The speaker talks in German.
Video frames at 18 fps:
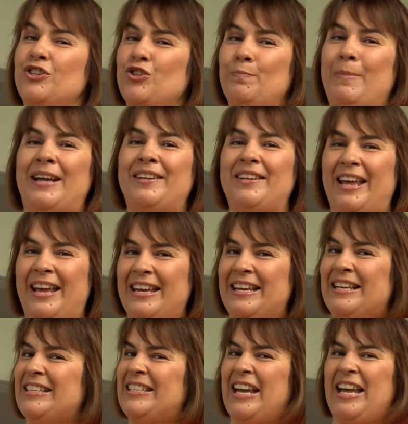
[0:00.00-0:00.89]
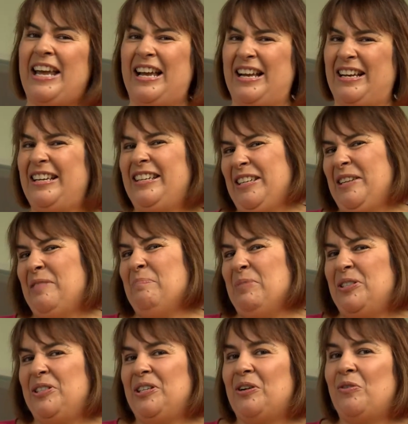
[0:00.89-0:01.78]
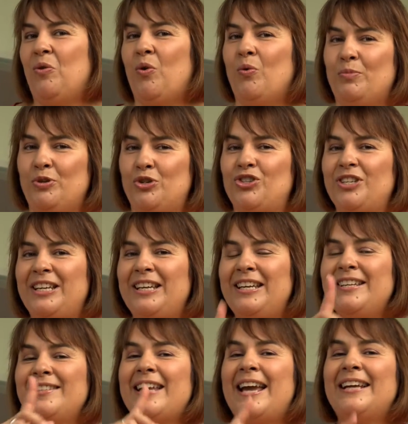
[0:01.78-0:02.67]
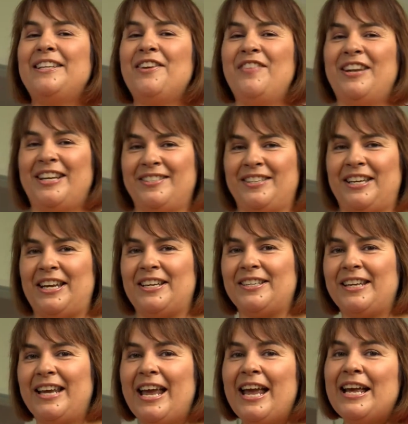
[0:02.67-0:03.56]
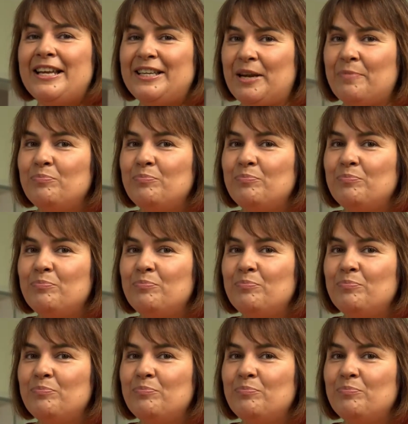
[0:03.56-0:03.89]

schmeckt er hinterher ein bisschen komisch. Ich zeige dir, wie das geht. Den